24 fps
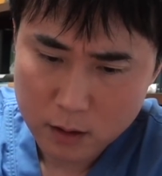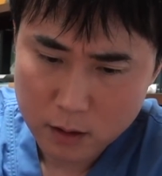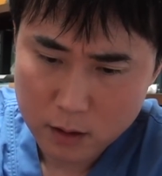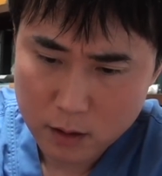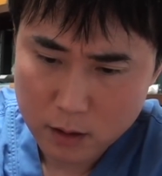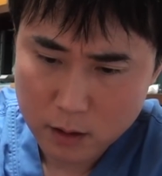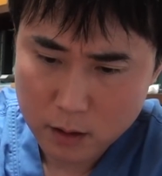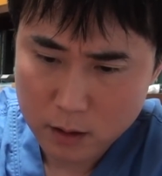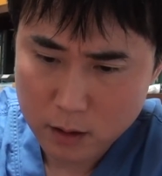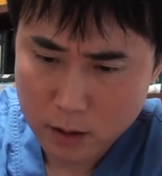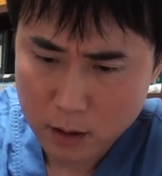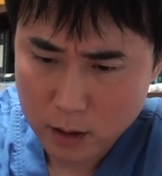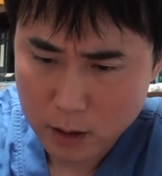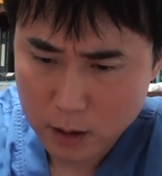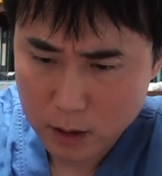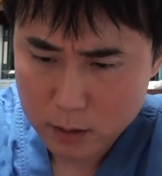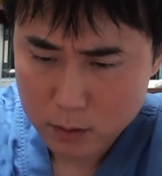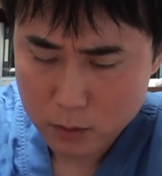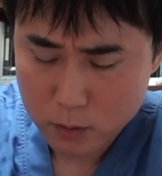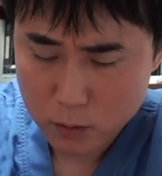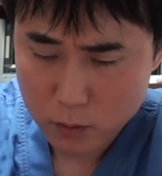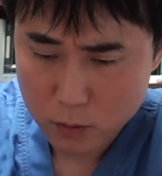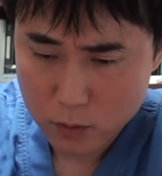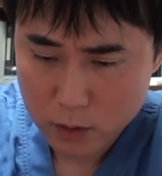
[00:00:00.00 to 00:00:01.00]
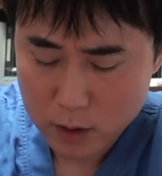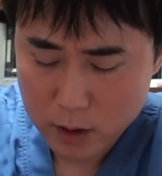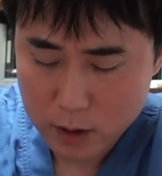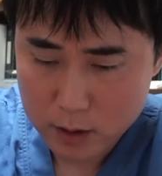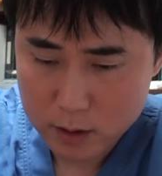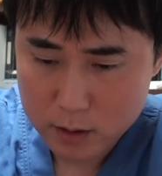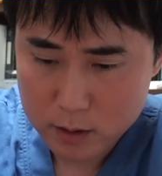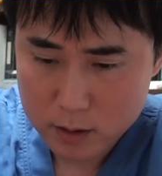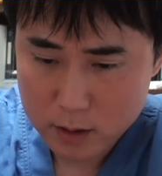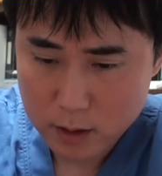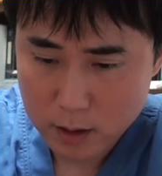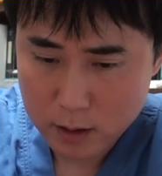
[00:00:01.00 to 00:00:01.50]
とであとは
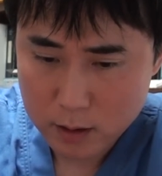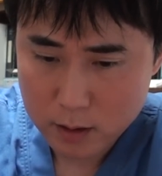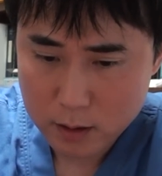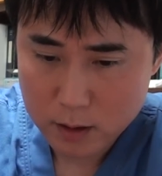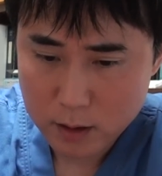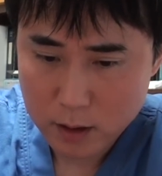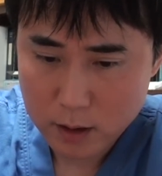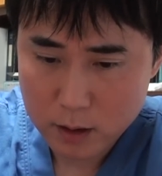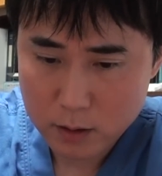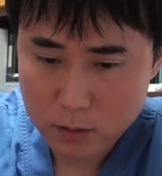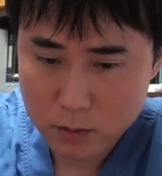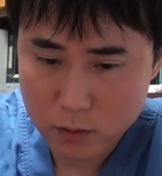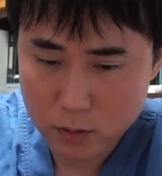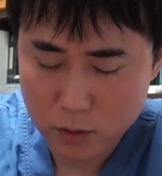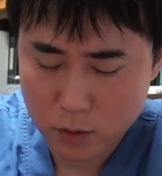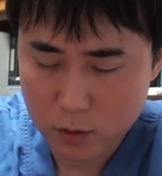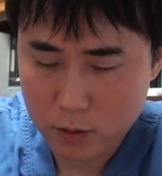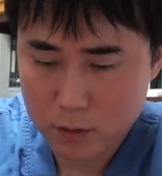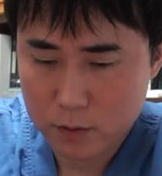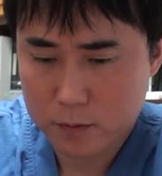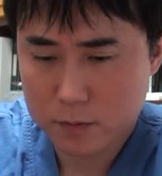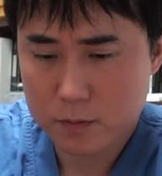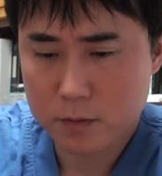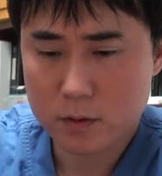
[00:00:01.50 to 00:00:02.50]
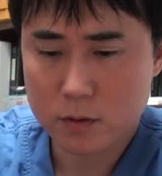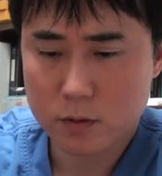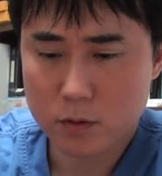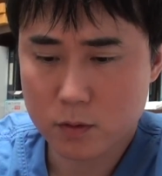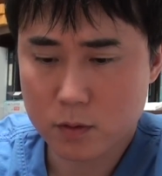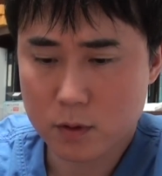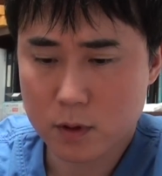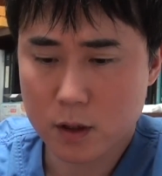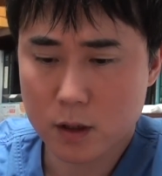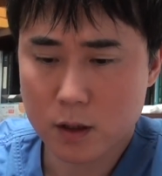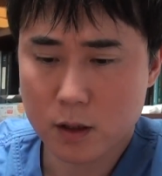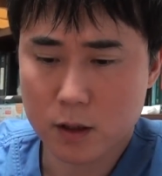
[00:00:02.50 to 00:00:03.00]
石灰法と
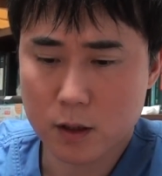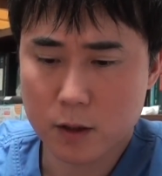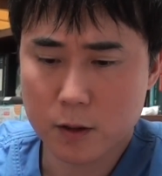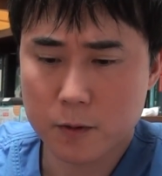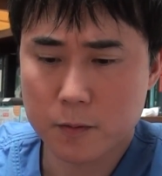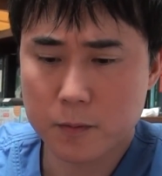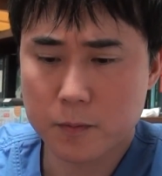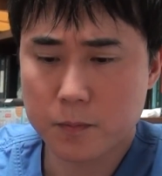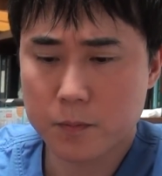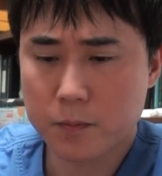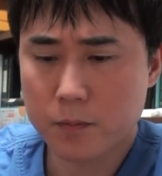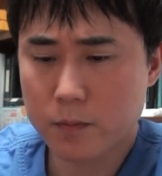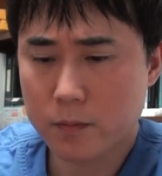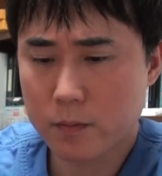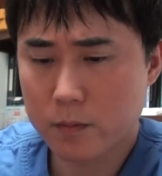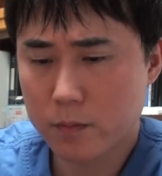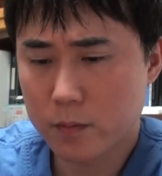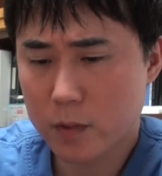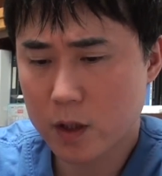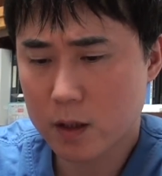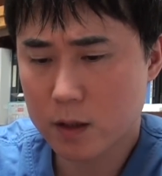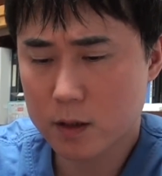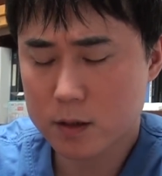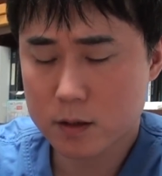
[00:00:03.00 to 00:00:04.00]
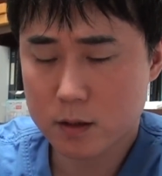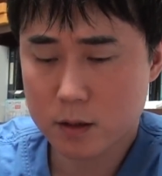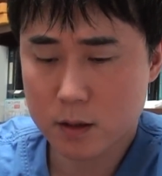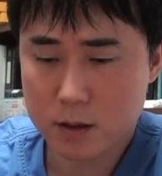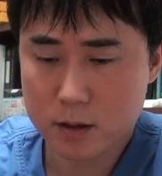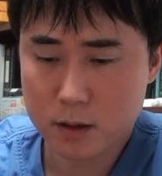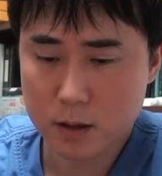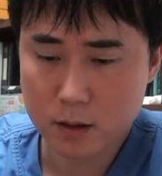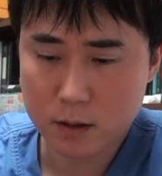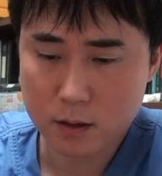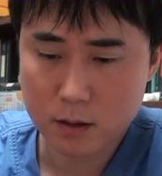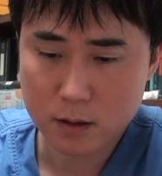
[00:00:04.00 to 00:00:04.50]
か目頭
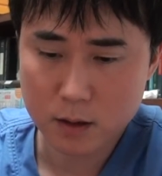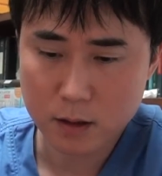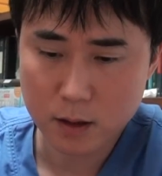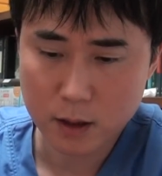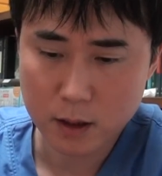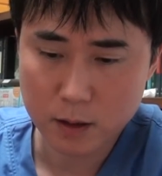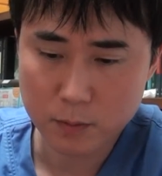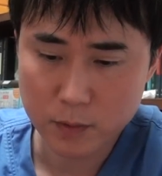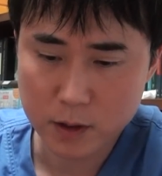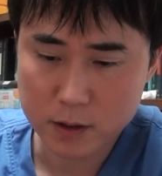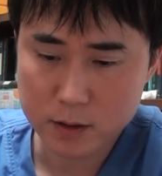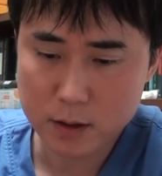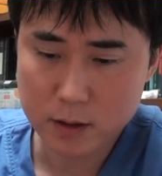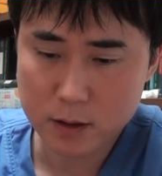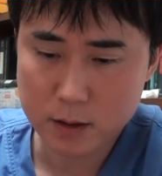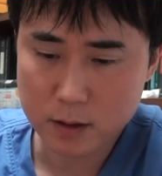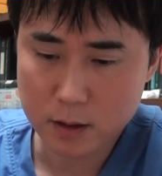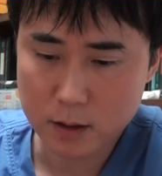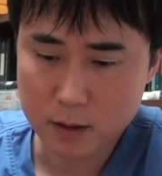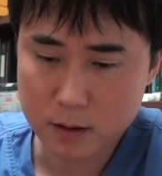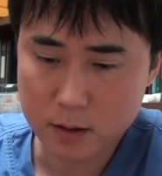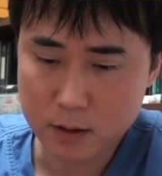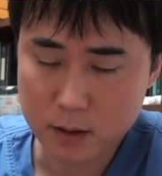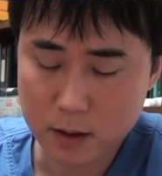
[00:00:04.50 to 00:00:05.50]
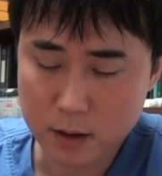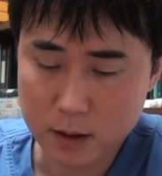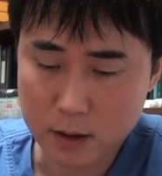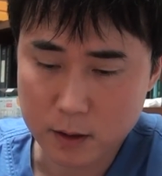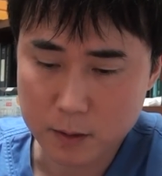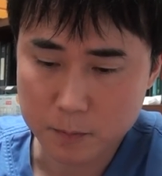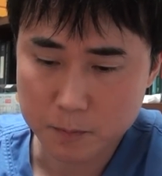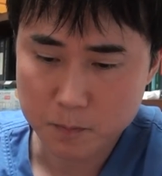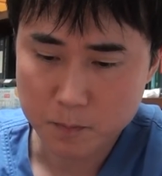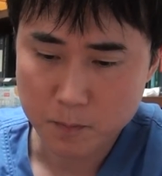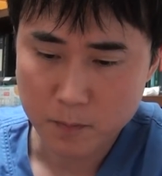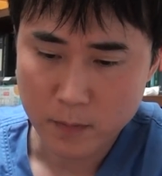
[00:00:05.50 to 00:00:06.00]
切開目尻切開
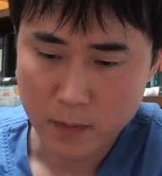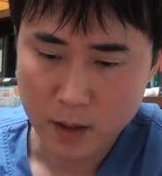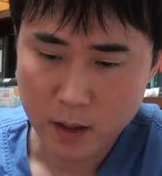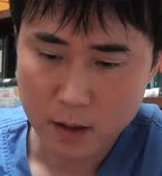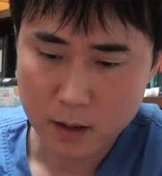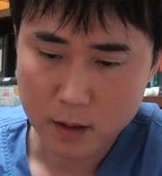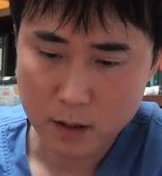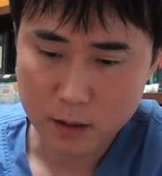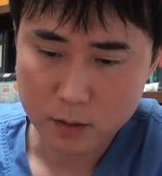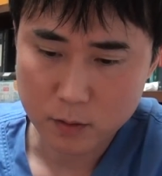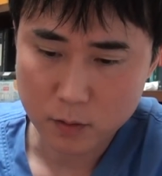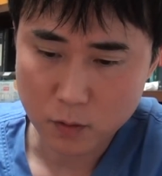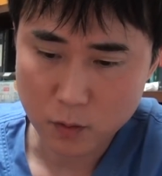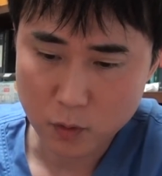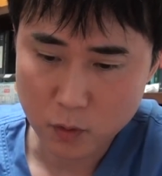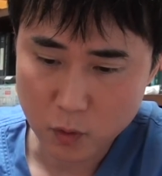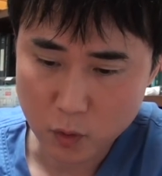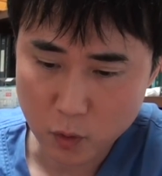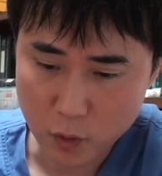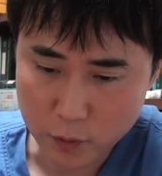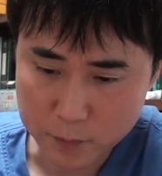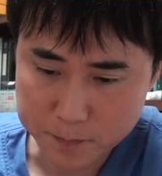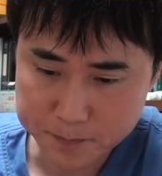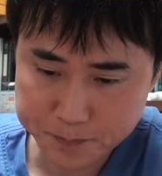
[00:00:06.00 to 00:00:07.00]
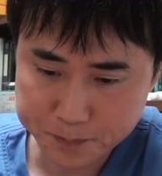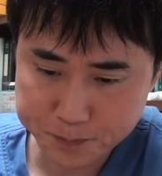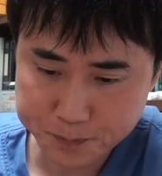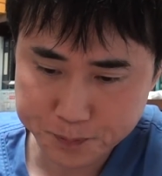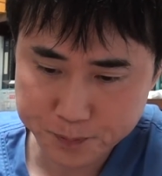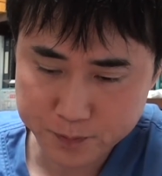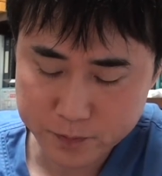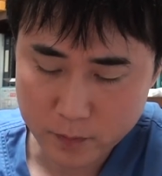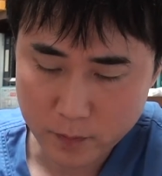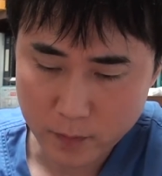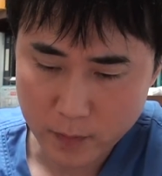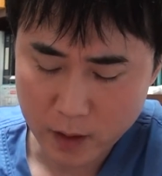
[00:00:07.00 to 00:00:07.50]
あと
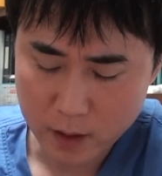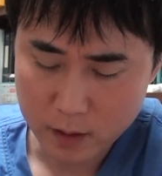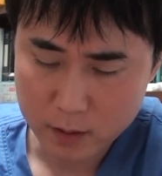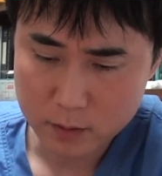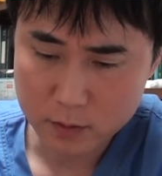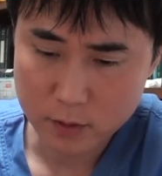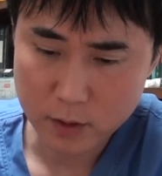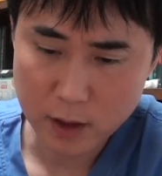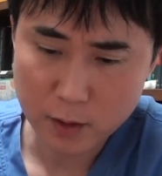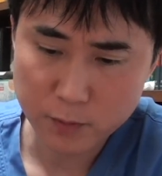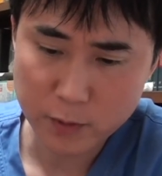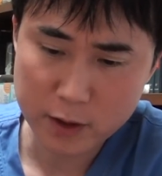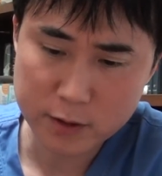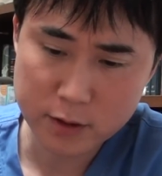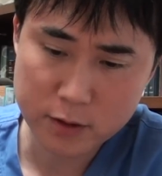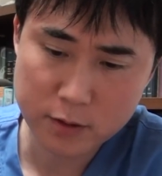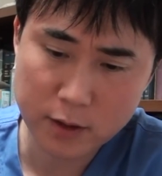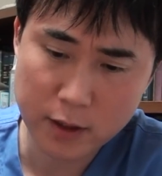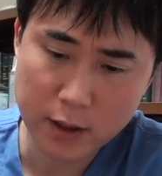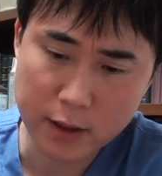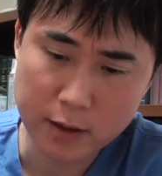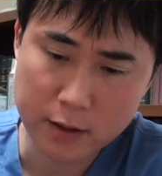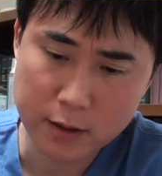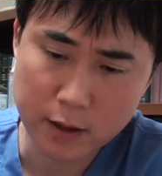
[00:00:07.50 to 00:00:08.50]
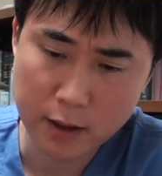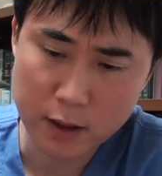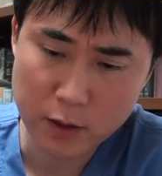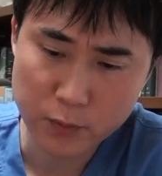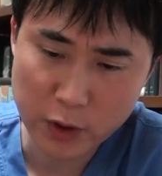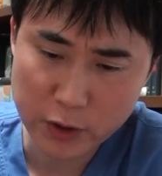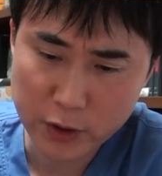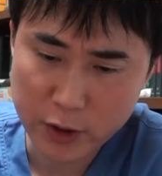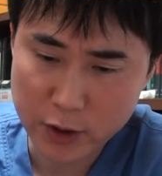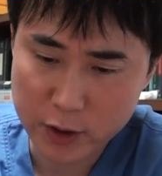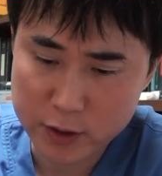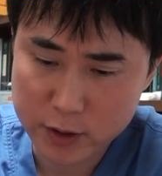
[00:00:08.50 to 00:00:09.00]
グラマスライン垂れ
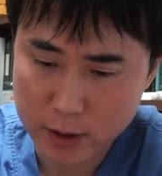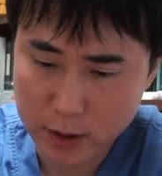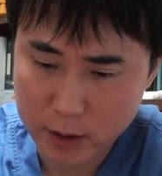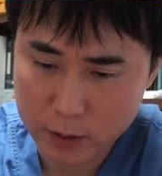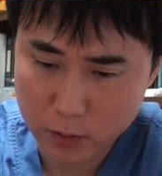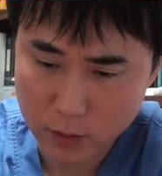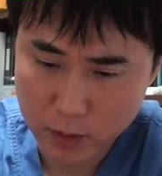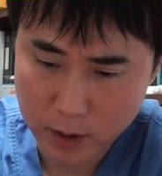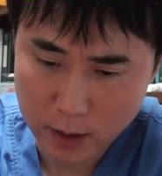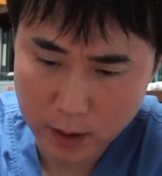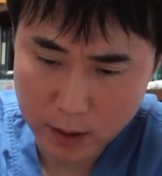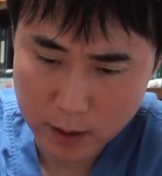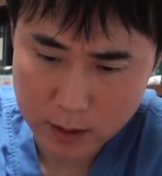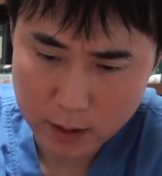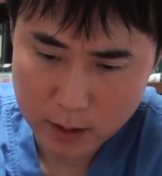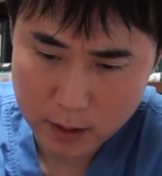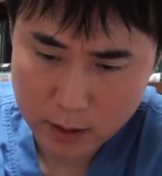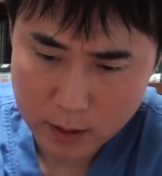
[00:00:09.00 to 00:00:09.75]
目形成とか